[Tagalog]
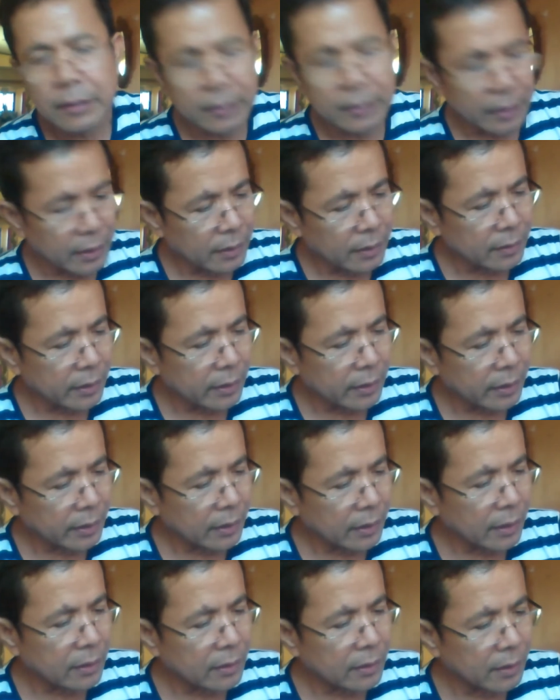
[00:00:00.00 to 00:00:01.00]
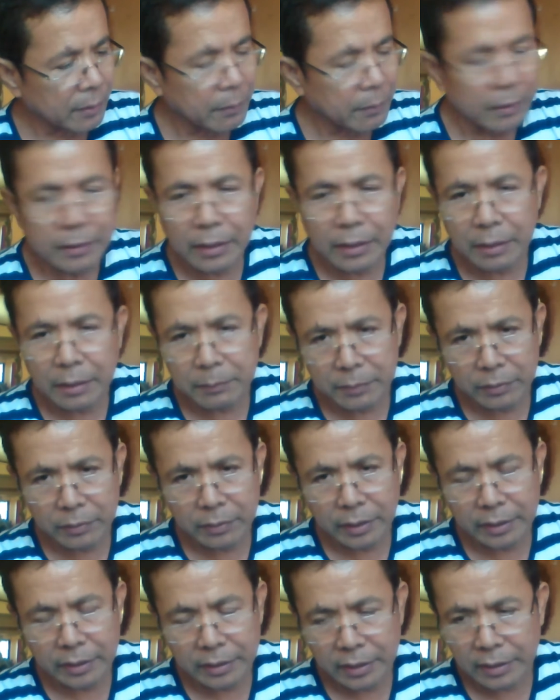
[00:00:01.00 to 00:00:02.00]
Kaya tinignan ni Madam
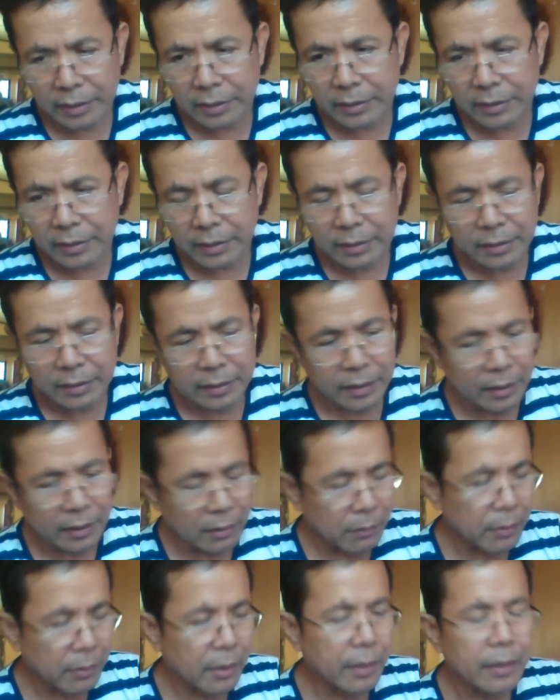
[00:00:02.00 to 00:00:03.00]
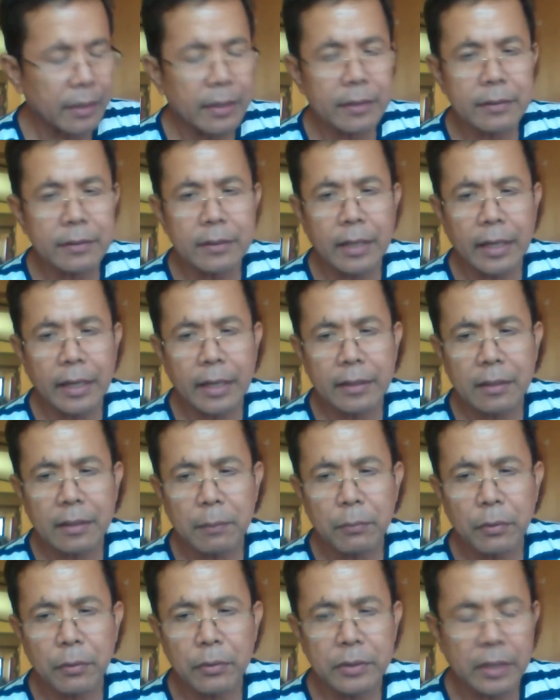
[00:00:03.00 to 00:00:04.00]
yung kanyang uh, ginawa at
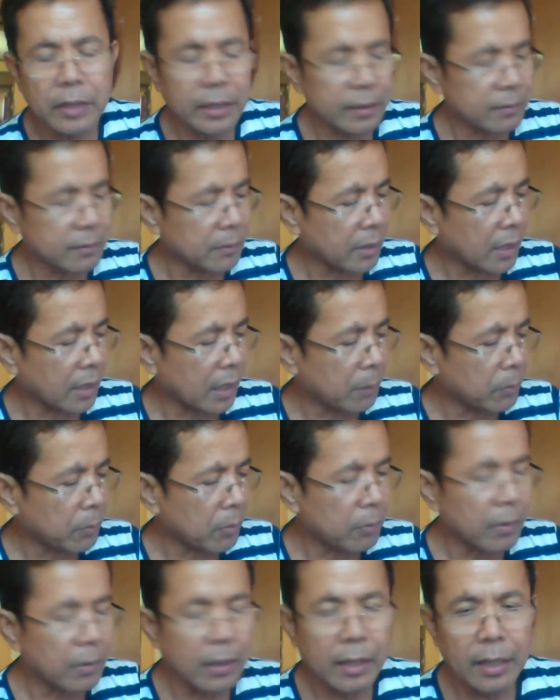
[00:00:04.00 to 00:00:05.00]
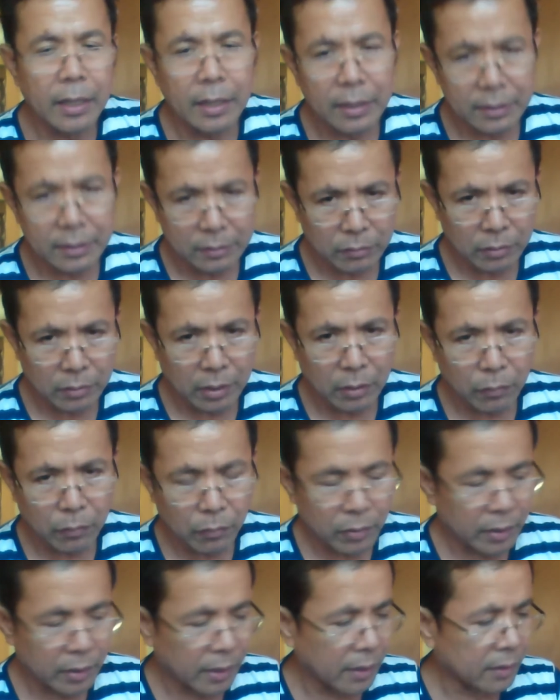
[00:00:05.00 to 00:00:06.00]
nakita po niya is maray po mga
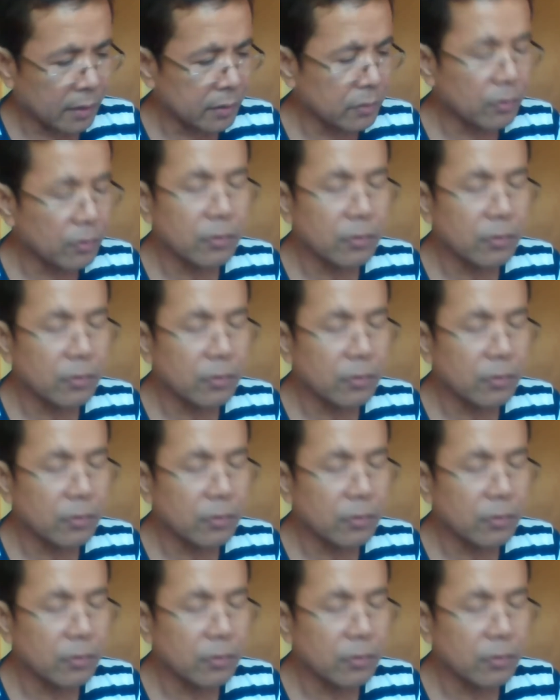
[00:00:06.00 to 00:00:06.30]
kulang-kulang